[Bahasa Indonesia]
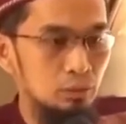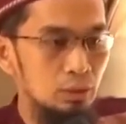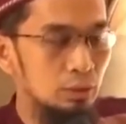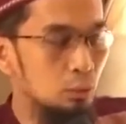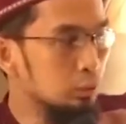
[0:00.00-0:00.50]
sudah
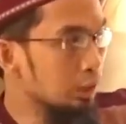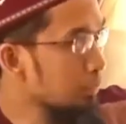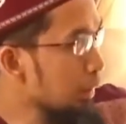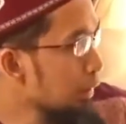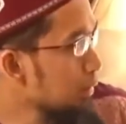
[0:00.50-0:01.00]

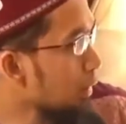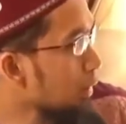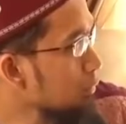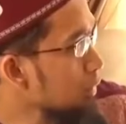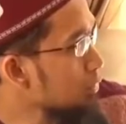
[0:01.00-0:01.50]
keutamaan yang
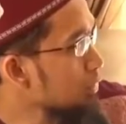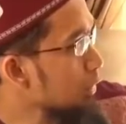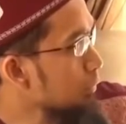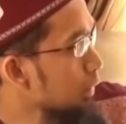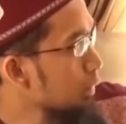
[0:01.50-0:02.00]
Allah
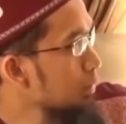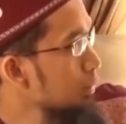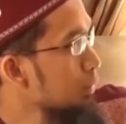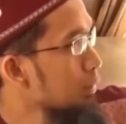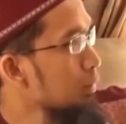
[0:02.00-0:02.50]
siapkan